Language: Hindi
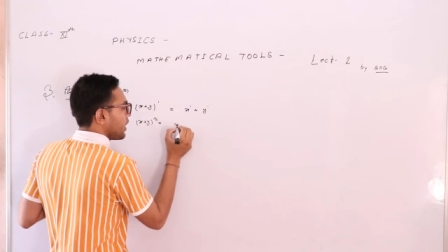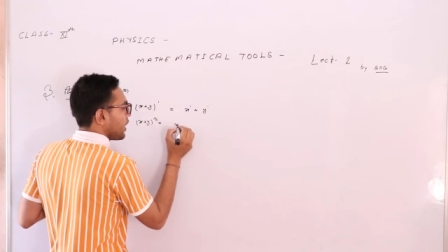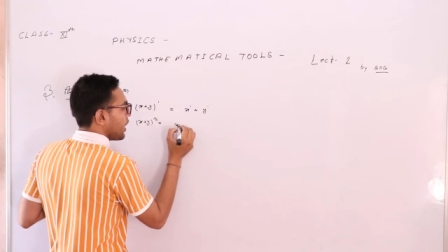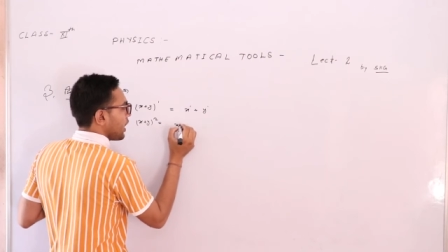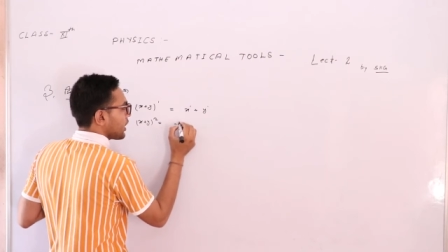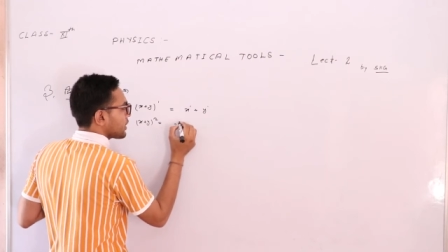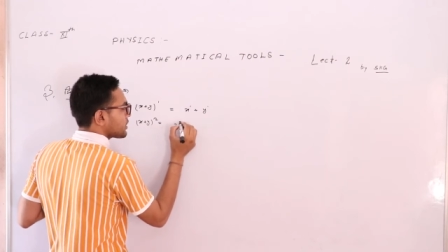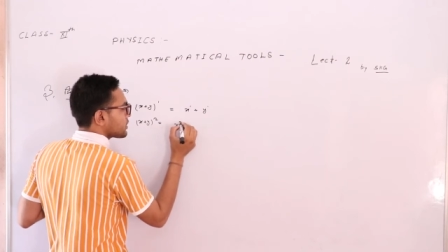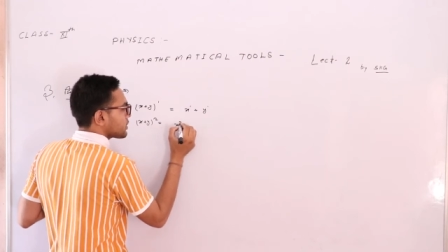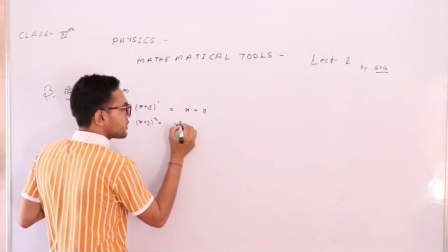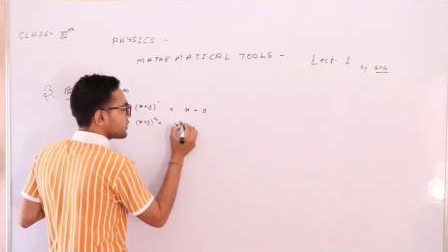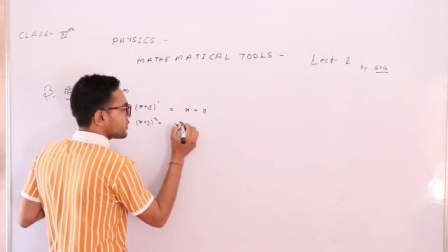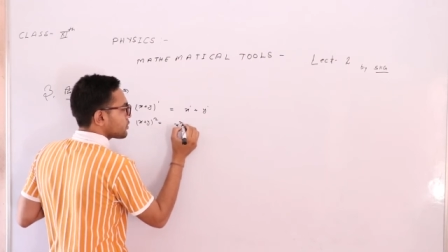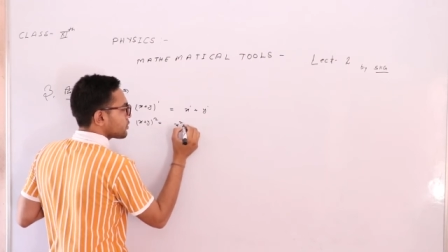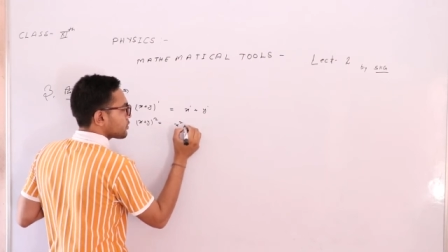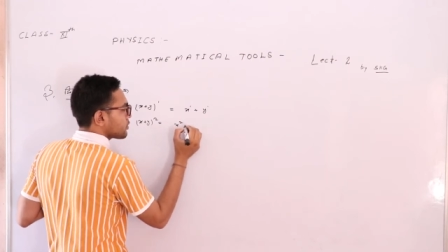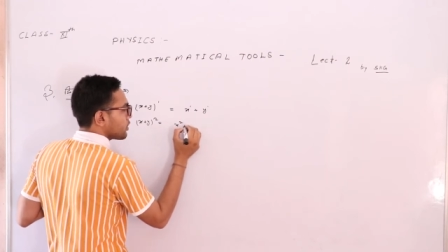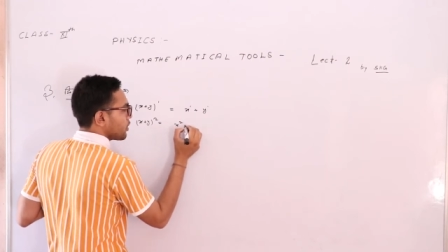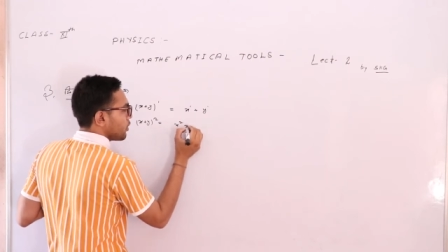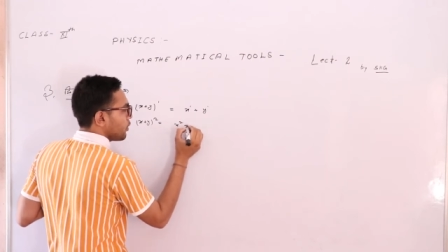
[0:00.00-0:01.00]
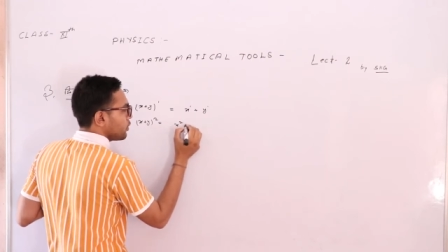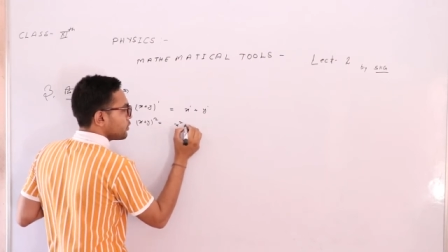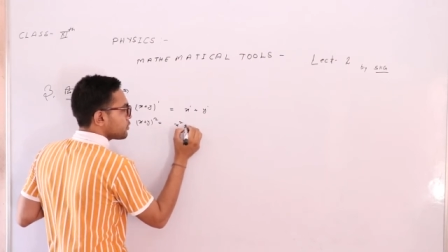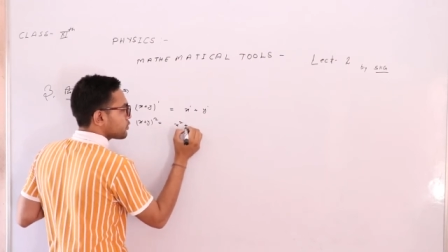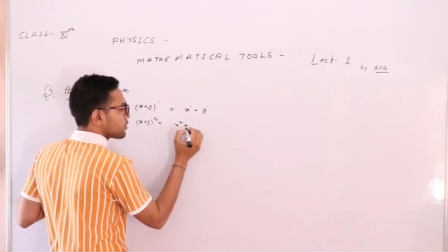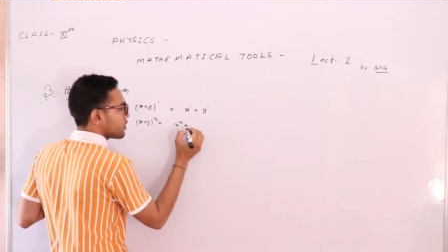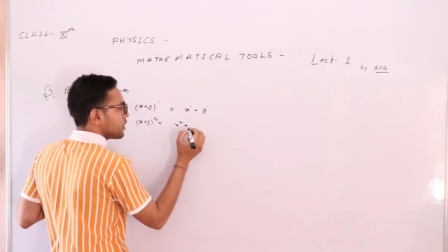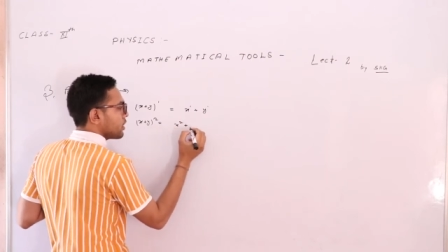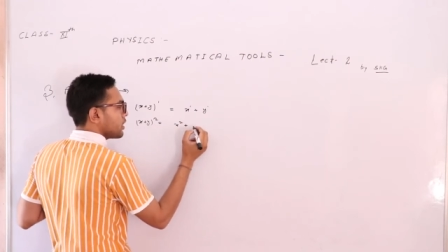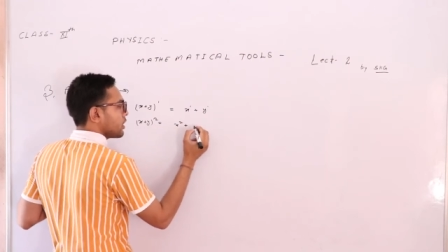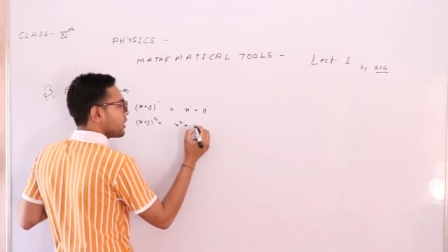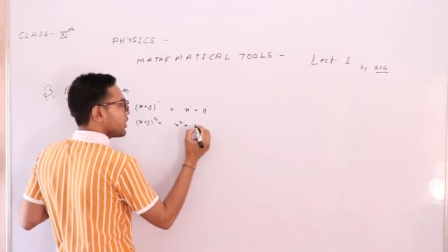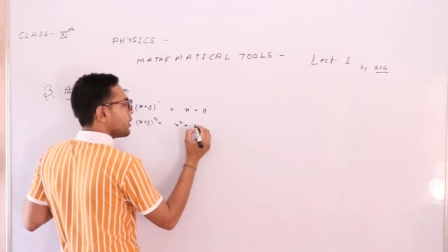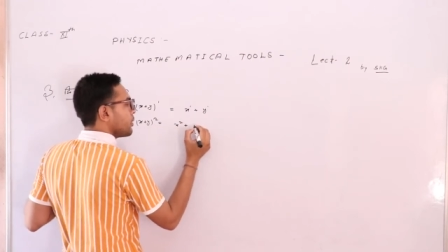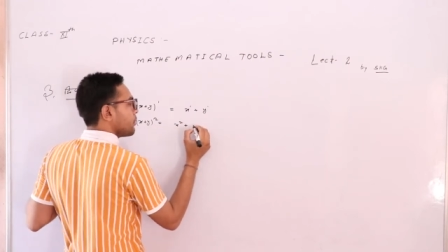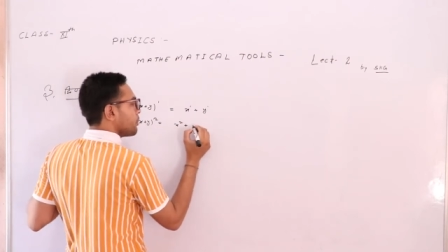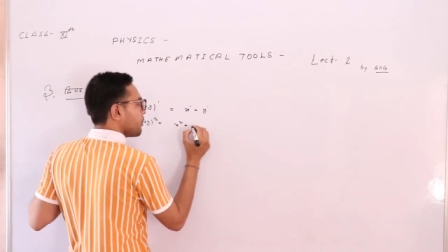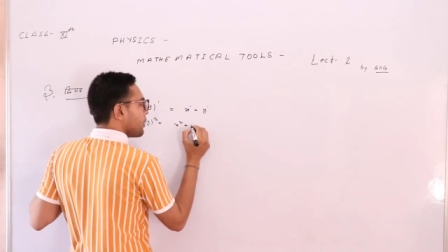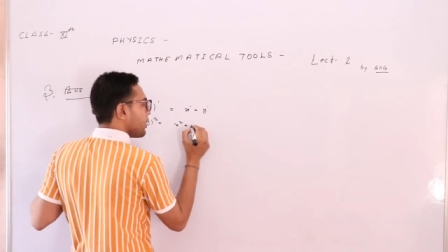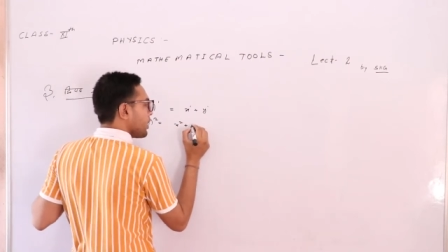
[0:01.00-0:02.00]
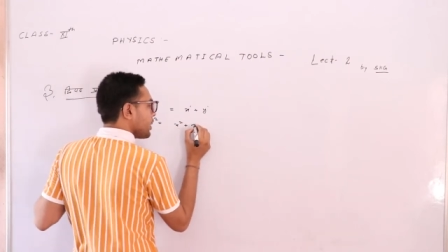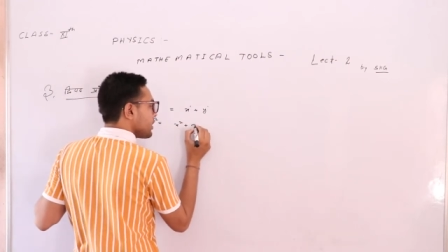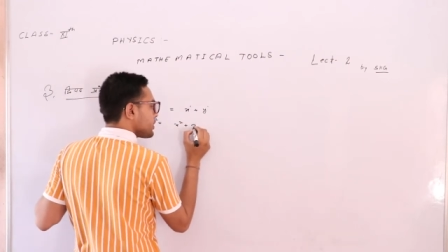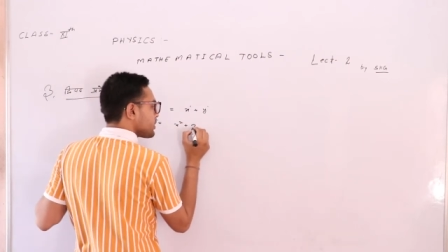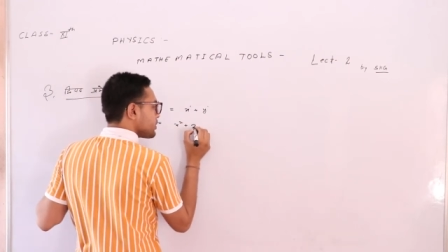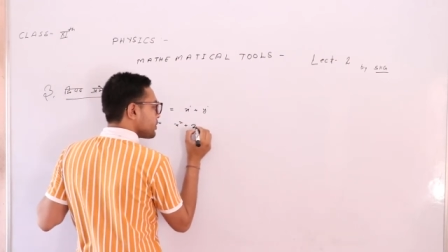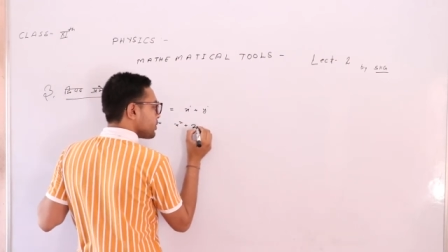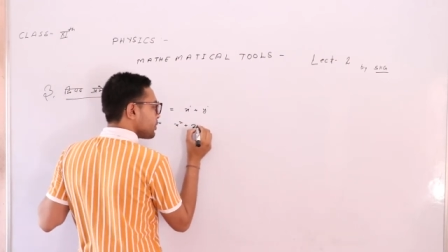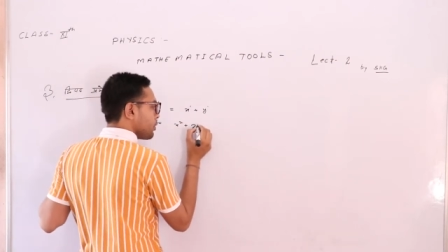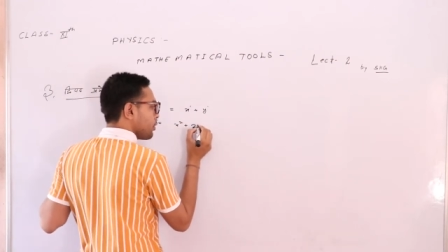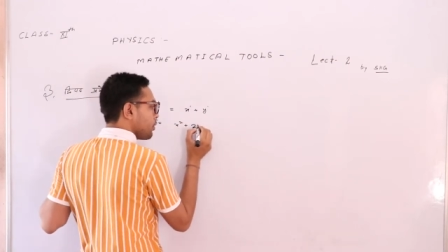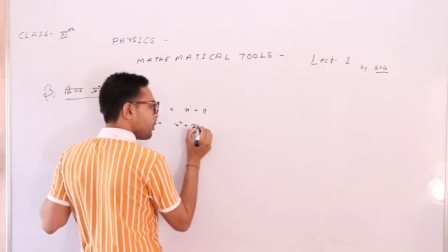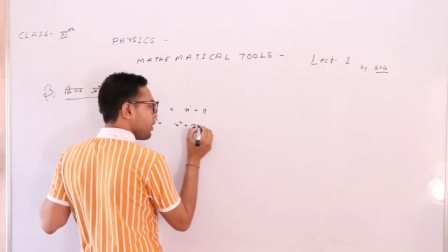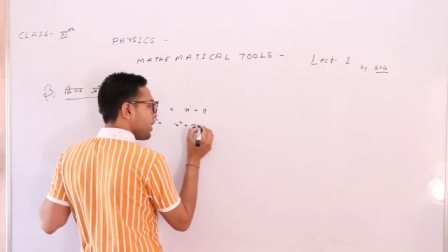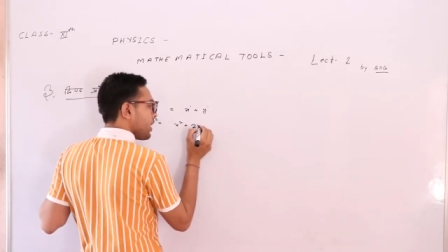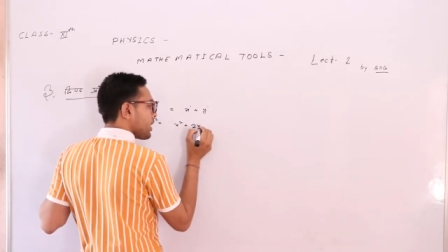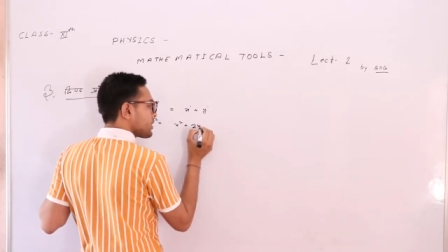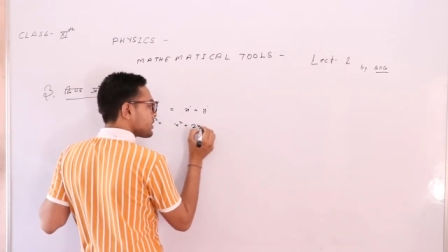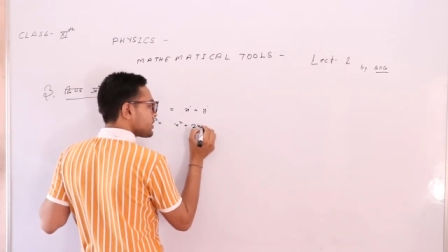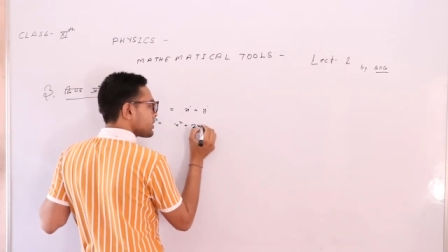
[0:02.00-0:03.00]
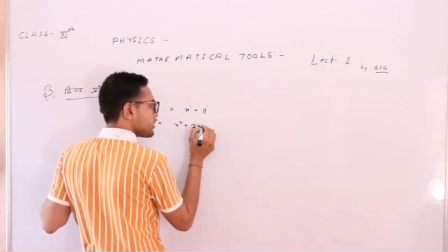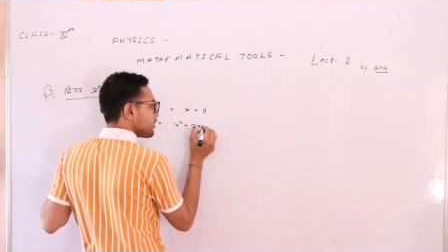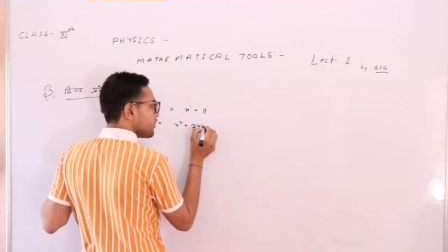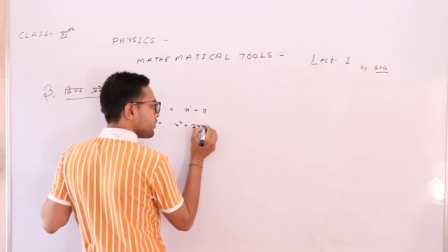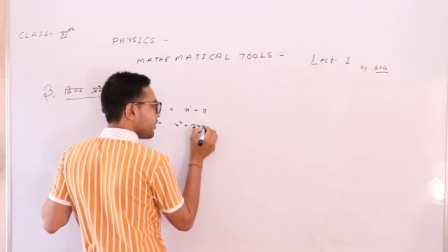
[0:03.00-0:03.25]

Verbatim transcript: हैं एक्स की होल स्केयर प्लस दो एक्स